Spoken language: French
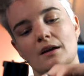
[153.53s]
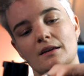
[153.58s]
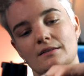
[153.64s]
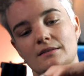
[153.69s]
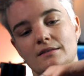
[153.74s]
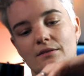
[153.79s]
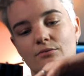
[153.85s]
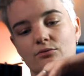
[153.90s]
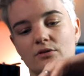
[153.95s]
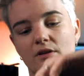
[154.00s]
Si
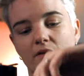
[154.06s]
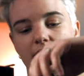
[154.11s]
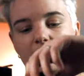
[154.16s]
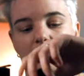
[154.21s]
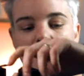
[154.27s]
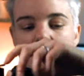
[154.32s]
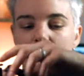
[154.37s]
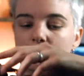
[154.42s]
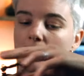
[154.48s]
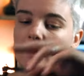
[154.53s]
ça vous
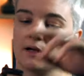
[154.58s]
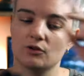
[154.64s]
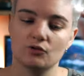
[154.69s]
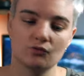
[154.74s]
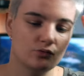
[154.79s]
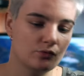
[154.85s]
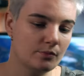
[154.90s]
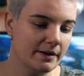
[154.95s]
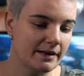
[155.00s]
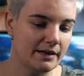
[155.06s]
intéresse, pareil, je
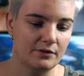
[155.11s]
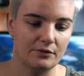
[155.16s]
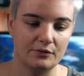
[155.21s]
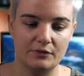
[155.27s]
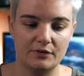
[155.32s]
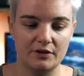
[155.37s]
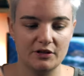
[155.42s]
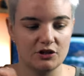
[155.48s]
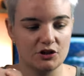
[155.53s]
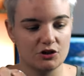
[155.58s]
vous mets les
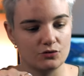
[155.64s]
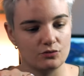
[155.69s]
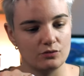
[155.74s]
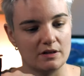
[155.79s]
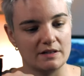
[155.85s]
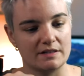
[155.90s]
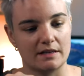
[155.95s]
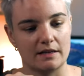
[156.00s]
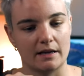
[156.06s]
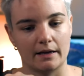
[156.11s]
fiches, je vous
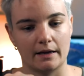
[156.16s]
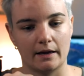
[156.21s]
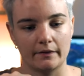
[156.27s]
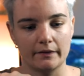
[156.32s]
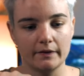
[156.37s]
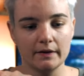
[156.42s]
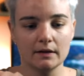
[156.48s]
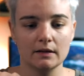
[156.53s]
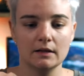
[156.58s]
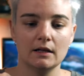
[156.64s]
laisse aller
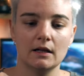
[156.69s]
regarder.